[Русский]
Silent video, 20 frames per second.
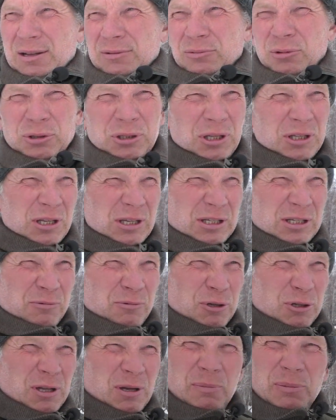Но ну, это не
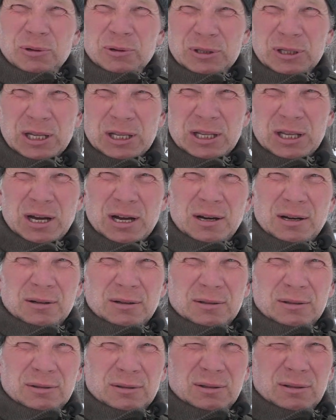сегодня было, на днях.
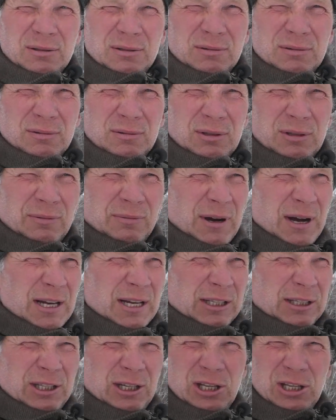Два
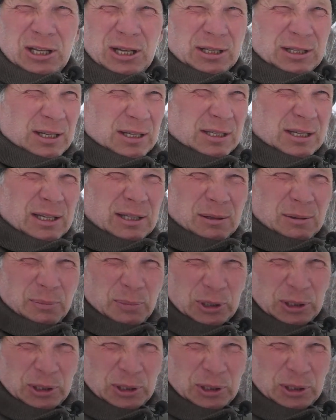или три дня назад.